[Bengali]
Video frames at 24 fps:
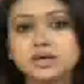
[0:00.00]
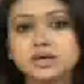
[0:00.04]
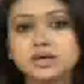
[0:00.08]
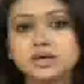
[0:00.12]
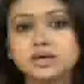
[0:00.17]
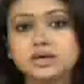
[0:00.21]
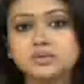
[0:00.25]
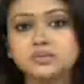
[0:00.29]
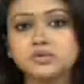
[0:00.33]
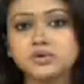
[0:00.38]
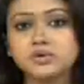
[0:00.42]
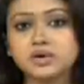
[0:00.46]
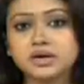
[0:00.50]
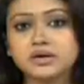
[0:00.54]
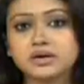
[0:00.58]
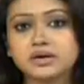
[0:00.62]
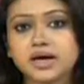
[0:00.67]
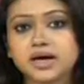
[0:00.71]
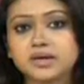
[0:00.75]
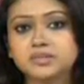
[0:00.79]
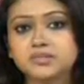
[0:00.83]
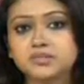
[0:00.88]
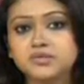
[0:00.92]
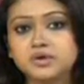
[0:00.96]

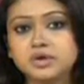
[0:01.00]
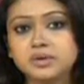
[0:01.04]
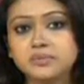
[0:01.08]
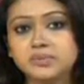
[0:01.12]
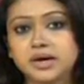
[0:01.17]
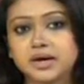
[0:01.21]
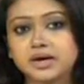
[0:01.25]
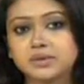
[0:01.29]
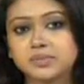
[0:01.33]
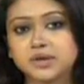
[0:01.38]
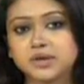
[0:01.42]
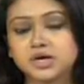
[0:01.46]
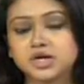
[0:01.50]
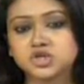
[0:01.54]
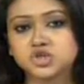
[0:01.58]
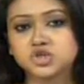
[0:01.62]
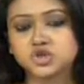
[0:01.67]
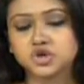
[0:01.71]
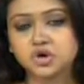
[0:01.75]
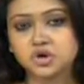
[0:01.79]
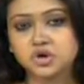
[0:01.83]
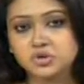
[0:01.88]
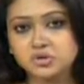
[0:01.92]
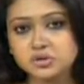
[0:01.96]
লক্ষ্মীপুরের রায়পুরে
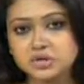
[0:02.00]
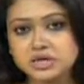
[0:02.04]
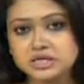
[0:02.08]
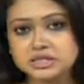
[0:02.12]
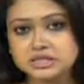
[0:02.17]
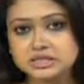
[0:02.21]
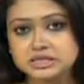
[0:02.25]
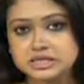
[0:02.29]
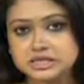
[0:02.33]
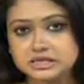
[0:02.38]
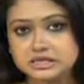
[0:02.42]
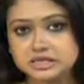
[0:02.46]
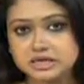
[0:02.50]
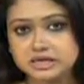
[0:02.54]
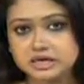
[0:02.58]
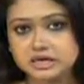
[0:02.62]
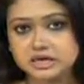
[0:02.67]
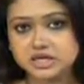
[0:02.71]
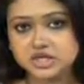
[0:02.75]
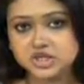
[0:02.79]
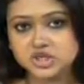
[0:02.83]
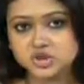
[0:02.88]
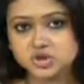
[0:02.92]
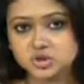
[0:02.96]
পানপাড়ার সড়কে
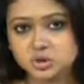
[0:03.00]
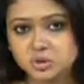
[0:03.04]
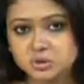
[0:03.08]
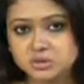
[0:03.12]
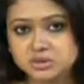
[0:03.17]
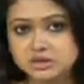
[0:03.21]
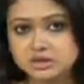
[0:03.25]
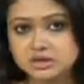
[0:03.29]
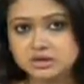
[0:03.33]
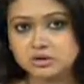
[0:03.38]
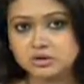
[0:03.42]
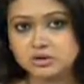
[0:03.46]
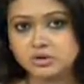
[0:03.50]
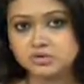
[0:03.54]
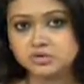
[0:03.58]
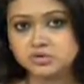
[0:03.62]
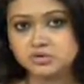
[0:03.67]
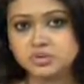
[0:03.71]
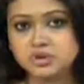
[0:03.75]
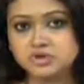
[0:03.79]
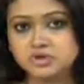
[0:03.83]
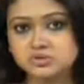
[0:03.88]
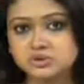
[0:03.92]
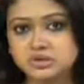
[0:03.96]
ছিনতাইকারী সন্দেহে
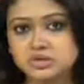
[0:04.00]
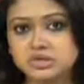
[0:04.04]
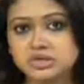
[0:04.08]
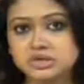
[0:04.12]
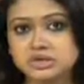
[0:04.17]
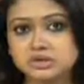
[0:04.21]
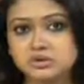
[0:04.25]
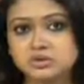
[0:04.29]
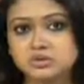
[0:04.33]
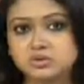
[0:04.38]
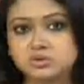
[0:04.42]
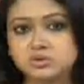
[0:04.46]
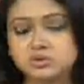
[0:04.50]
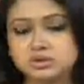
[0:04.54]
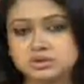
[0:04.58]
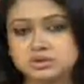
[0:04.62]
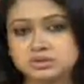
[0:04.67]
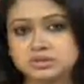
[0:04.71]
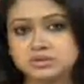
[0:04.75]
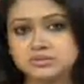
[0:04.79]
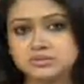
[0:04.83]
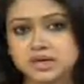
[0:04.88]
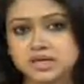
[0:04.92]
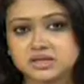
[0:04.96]
গণপিটুনিতে
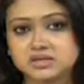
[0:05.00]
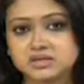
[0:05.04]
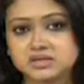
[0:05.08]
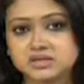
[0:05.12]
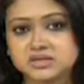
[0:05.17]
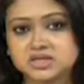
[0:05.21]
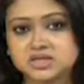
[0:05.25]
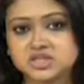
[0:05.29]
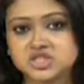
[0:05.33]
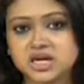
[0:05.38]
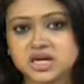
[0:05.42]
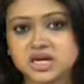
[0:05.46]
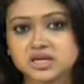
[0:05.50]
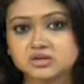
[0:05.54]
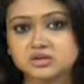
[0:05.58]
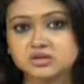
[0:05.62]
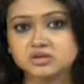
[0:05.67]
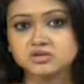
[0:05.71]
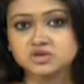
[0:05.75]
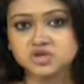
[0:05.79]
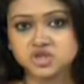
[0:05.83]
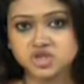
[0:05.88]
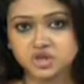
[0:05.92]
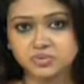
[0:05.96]
নিহত হয়েছে মাদ্রাসা
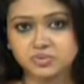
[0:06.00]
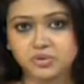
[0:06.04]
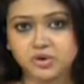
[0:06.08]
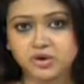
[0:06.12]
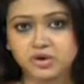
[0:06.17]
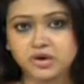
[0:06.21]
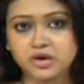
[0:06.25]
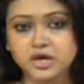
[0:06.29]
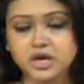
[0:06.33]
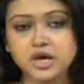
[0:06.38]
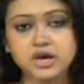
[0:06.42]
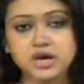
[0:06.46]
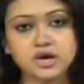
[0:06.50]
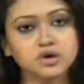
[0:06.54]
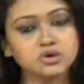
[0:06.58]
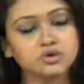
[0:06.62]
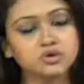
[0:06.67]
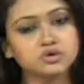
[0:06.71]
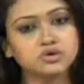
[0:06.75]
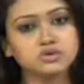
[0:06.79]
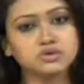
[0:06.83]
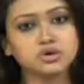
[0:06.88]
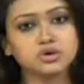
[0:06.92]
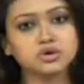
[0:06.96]
ছাত্র শিপন
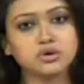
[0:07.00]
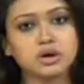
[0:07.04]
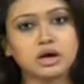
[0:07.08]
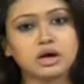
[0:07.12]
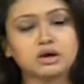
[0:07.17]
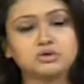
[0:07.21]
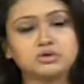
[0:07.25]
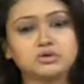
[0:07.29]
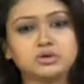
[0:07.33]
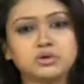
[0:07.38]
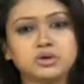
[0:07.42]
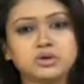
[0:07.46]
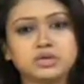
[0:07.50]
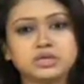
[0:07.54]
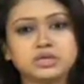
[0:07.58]
গুরুতর আহত